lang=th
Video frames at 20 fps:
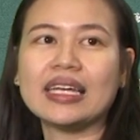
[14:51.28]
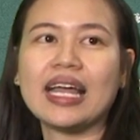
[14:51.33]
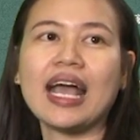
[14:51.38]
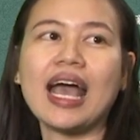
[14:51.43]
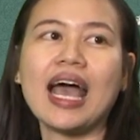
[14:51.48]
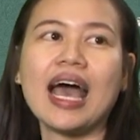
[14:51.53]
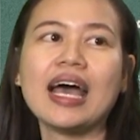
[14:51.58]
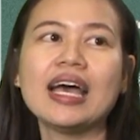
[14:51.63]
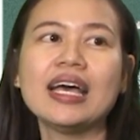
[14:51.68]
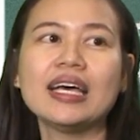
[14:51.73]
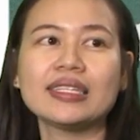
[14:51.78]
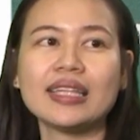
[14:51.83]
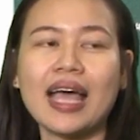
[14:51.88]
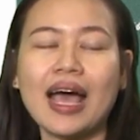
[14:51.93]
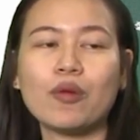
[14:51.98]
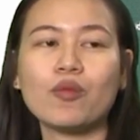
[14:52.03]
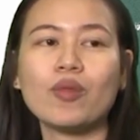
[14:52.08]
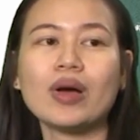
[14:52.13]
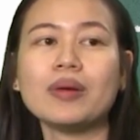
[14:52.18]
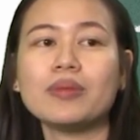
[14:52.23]
นะคะ
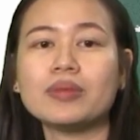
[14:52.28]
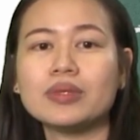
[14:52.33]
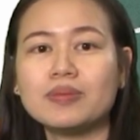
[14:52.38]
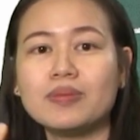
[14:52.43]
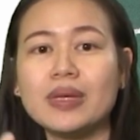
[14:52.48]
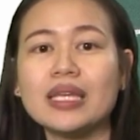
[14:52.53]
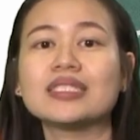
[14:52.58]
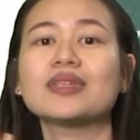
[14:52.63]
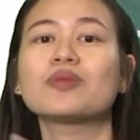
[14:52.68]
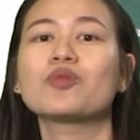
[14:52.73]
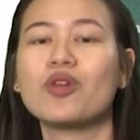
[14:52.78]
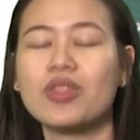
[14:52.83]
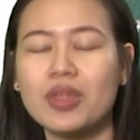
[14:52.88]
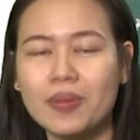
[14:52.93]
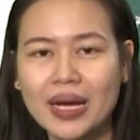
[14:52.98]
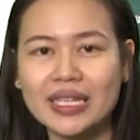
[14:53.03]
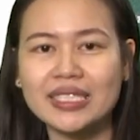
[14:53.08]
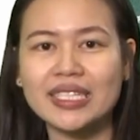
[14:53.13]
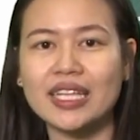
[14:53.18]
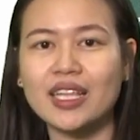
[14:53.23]
ถามว่ามีจำนวนส
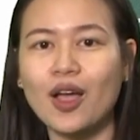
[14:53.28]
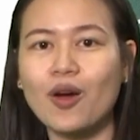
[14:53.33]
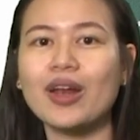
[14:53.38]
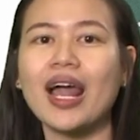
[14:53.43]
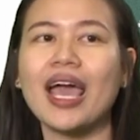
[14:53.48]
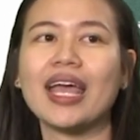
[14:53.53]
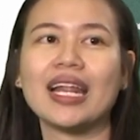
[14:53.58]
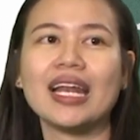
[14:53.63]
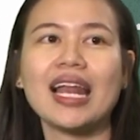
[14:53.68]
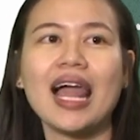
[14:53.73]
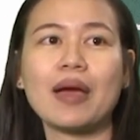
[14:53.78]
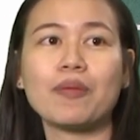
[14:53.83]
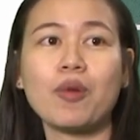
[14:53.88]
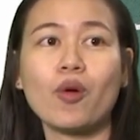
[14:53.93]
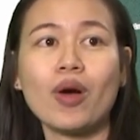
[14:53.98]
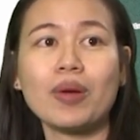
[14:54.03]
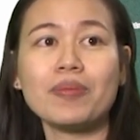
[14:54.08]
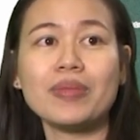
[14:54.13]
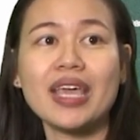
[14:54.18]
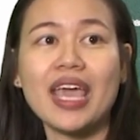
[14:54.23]
มาชิกเท่าไหร่นั่นแหละ เพ
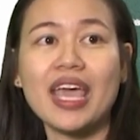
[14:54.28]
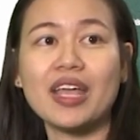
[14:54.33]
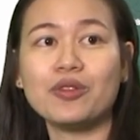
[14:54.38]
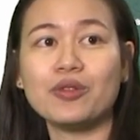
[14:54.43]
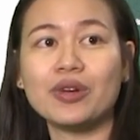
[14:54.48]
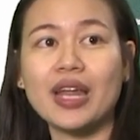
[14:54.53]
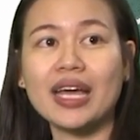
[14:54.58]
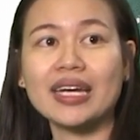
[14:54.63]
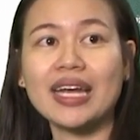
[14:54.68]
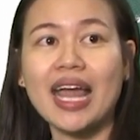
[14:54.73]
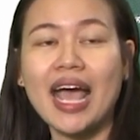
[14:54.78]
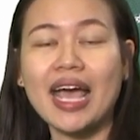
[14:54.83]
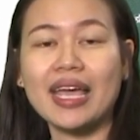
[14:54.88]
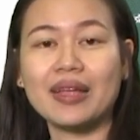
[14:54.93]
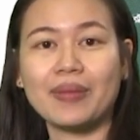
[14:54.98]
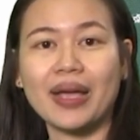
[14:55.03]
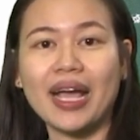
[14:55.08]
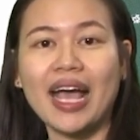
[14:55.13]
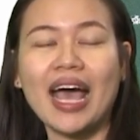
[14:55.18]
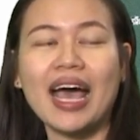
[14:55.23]
ราะว่ามี N อยู่ด้านหน้า
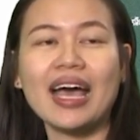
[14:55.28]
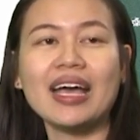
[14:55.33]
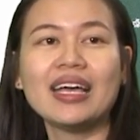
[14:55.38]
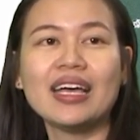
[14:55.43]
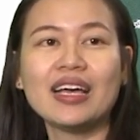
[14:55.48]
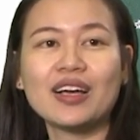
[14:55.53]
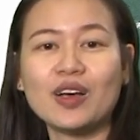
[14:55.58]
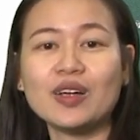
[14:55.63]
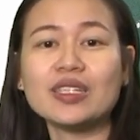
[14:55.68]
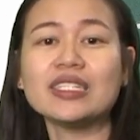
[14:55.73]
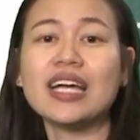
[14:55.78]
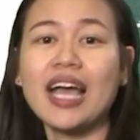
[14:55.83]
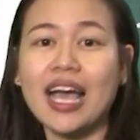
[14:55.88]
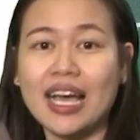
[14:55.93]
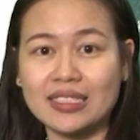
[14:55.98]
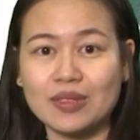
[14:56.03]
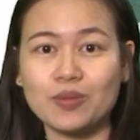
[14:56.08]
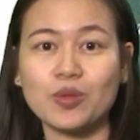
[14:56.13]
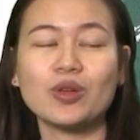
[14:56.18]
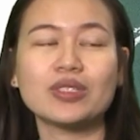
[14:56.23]
เห็นไหมคะ ก็คือหา
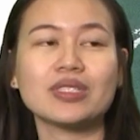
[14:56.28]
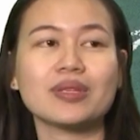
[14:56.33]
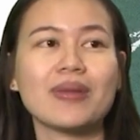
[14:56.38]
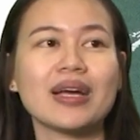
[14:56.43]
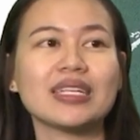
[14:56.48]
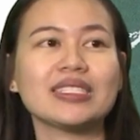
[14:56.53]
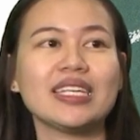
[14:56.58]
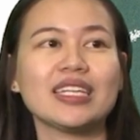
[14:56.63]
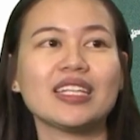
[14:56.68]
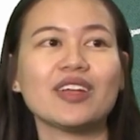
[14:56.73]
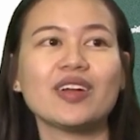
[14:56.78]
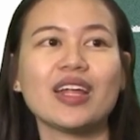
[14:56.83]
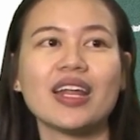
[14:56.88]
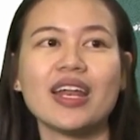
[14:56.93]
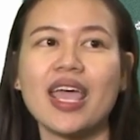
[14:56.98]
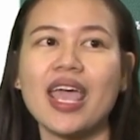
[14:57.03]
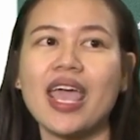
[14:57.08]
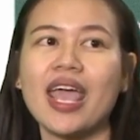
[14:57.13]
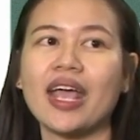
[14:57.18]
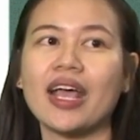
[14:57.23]
จำนวนสมาชิกเท่านั้
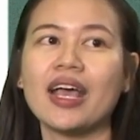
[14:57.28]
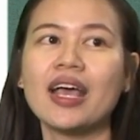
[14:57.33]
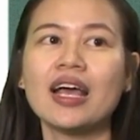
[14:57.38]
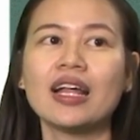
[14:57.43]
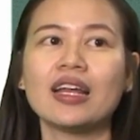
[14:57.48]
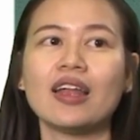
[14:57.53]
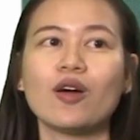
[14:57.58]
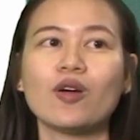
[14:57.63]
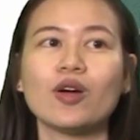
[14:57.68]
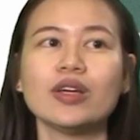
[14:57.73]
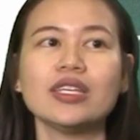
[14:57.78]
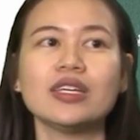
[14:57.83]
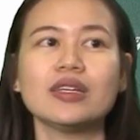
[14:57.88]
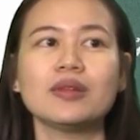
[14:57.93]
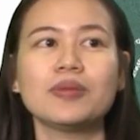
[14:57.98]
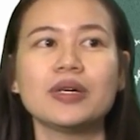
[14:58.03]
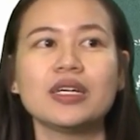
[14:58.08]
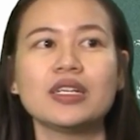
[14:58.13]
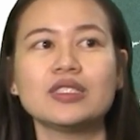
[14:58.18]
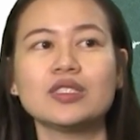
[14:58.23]
นเอง เราก็ยื
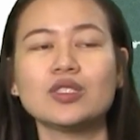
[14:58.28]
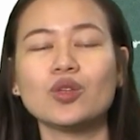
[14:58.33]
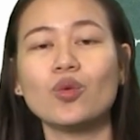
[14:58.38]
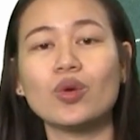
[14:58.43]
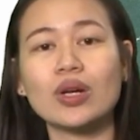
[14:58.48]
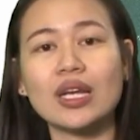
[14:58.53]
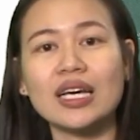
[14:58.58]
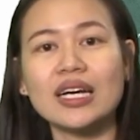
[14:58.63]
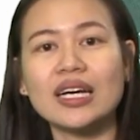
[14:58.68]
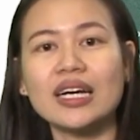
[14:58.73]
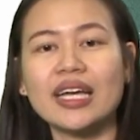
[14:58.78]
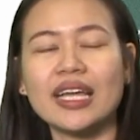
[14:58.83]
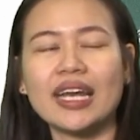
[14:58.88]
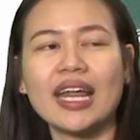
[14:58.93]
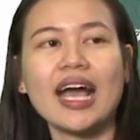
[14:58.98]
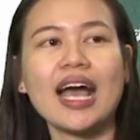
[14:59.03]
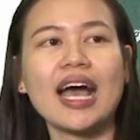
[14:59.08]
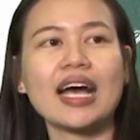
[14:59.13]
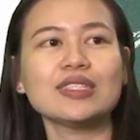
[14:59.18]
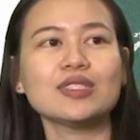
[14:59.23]
นพื้นสูตรเลย
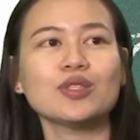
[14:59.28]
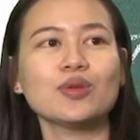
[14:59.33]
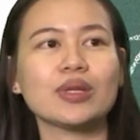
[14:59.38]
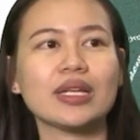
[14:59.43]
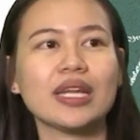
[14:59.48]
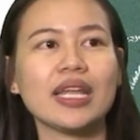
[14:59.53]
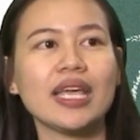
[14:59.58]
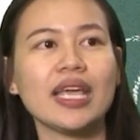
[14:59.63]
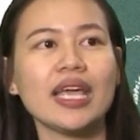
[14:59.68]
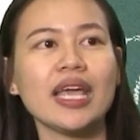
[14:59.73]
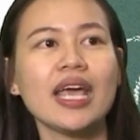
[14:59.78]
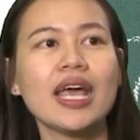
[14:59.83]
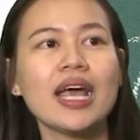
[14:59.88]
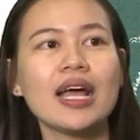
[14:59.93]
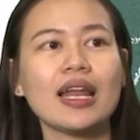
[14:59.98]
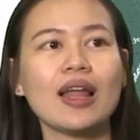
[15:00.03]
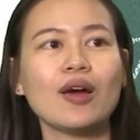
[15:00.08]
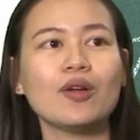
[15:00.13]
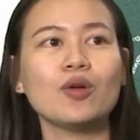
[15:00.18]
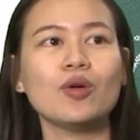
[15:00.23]
นะคะ สูตรนี้
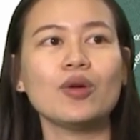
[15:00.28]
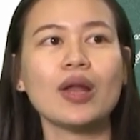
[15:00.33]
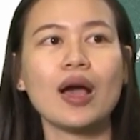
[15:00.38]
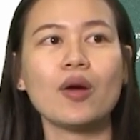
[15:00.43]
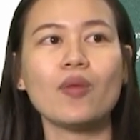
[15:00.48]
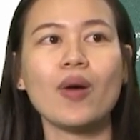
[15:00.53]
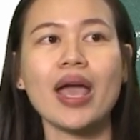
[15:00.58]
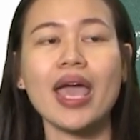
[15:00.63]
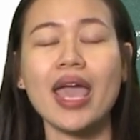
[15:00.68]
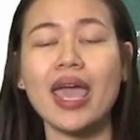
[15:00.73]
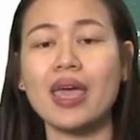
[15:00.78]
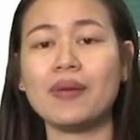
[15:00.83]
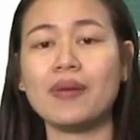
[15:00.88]
เรารู้แล้วว่า A